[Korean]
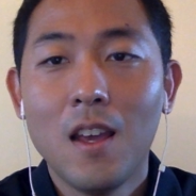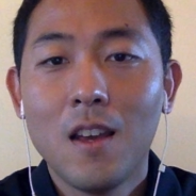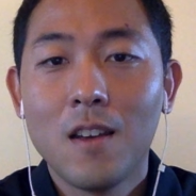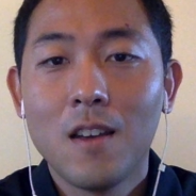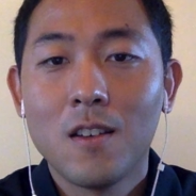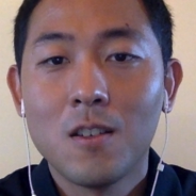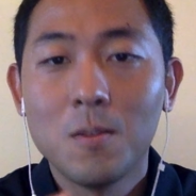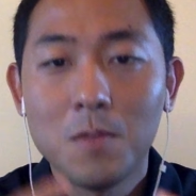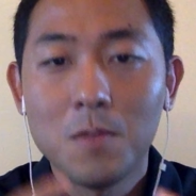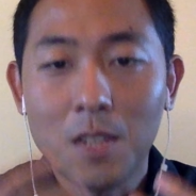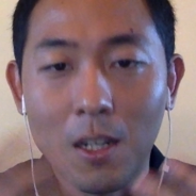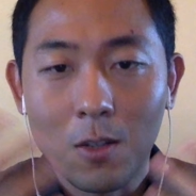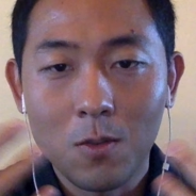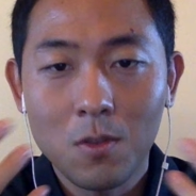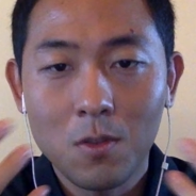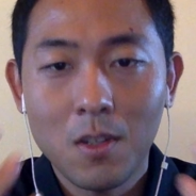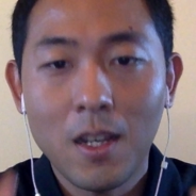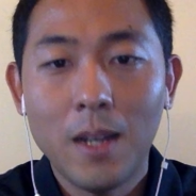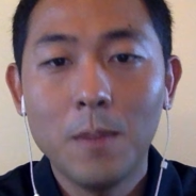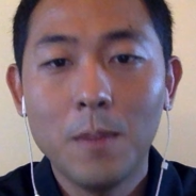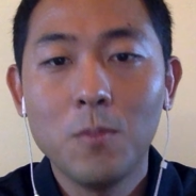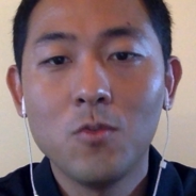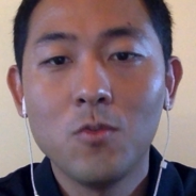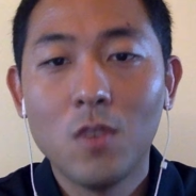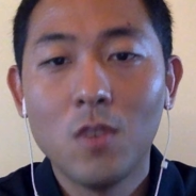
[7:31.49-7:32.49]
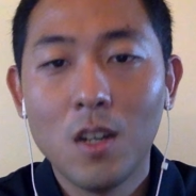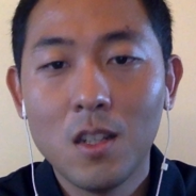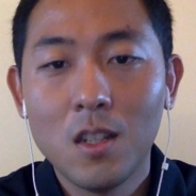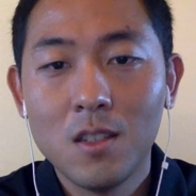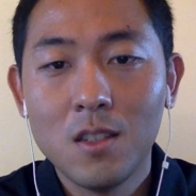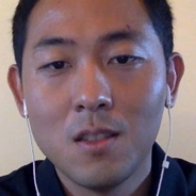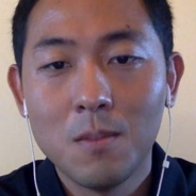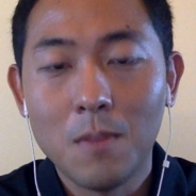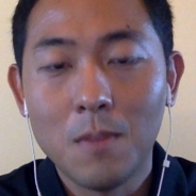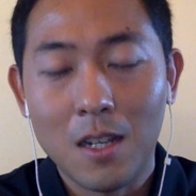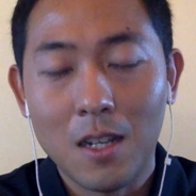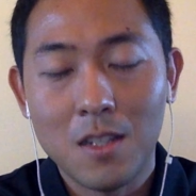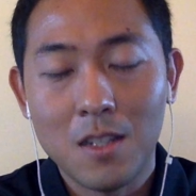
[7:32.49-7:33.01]
그럼 자꾸
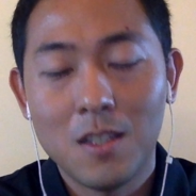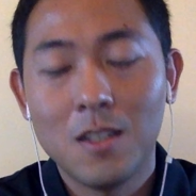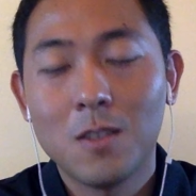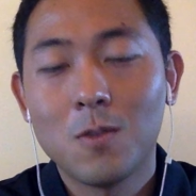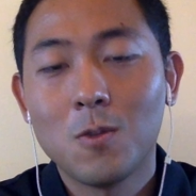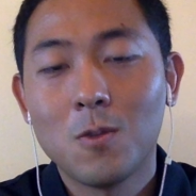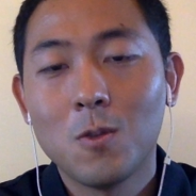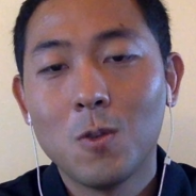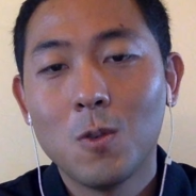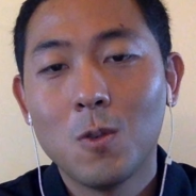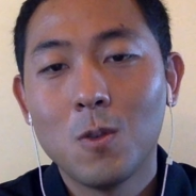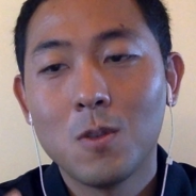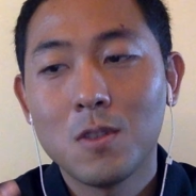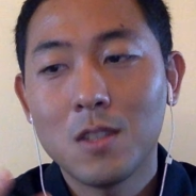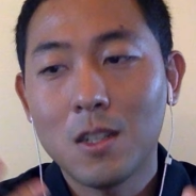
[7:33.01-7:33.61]
탐구하는 맛이 있고,